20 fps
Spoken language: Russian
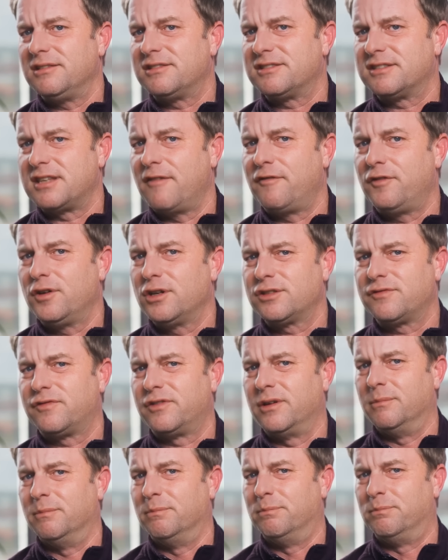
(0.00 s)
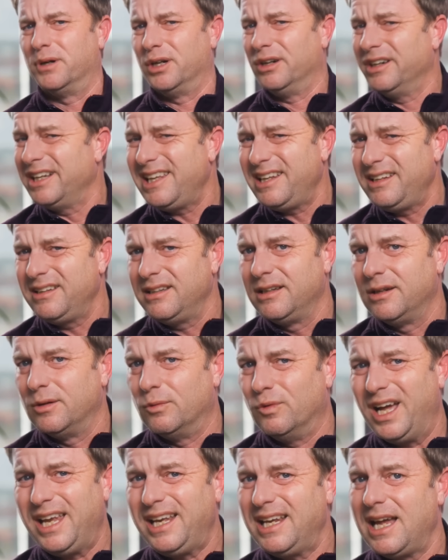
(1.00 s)
страдает от выгорания?
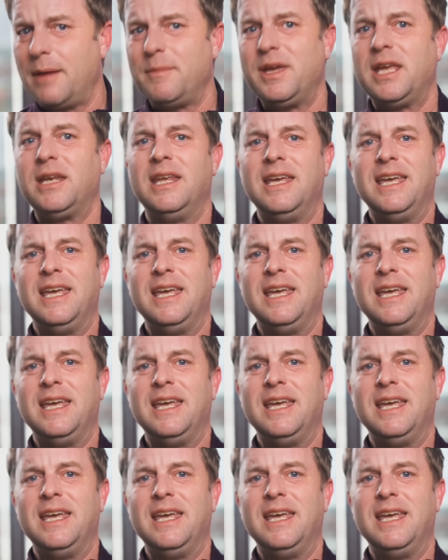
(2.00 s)
Что?